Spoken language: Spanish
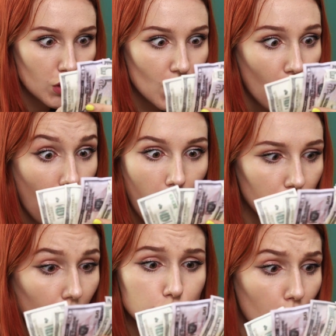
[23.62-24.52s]
Pero
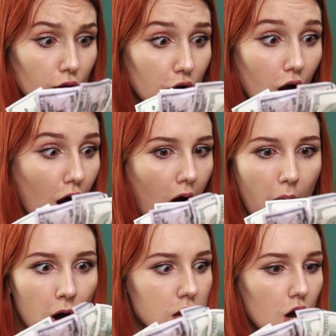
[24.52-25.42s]
tenemos que gastar nuestro
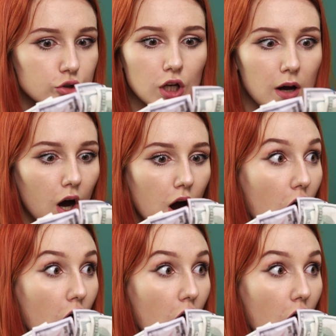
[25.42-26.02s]
dinero sabiamente.